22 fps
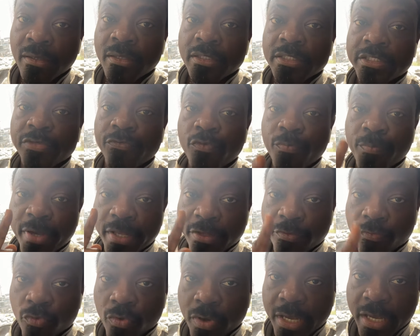Si vous
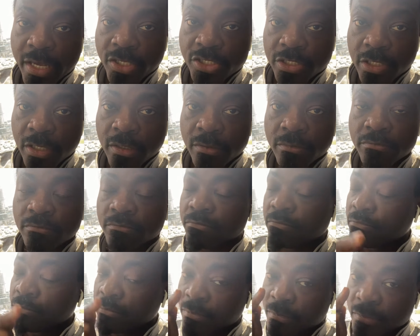perdez votre argent,
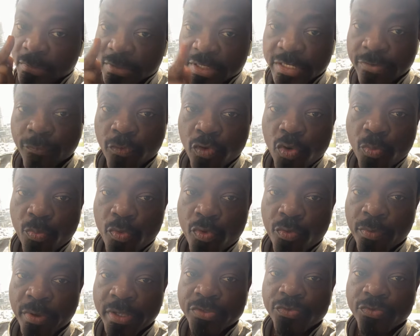c'est votre problème.